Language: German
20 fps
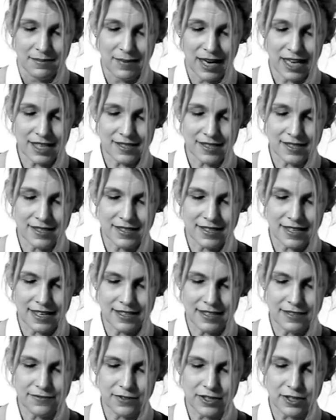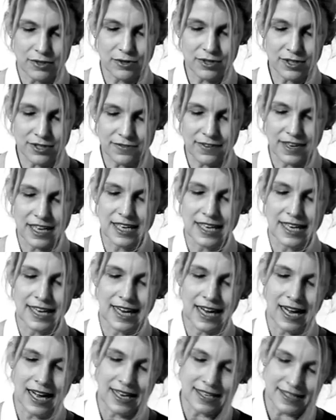Merz ist ja nicht verrückt, weil
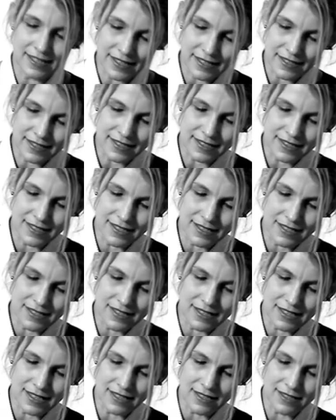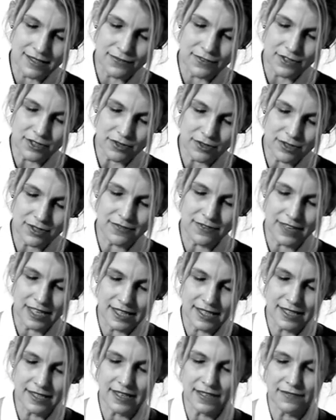er anders ist. Er ist verrückt,
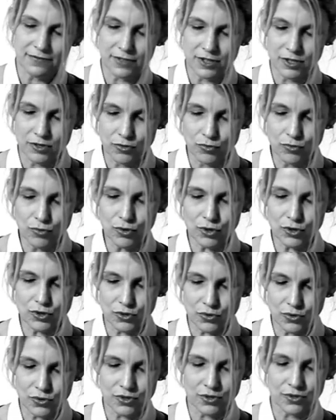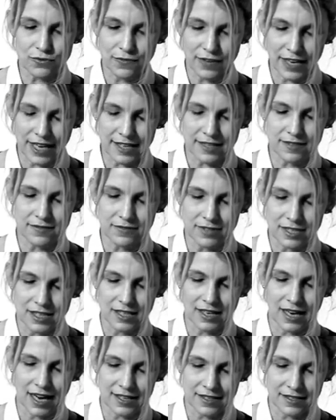weil ihn der Versuch, so zu werden wie
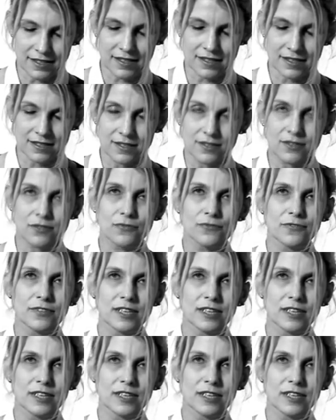die anderen, zu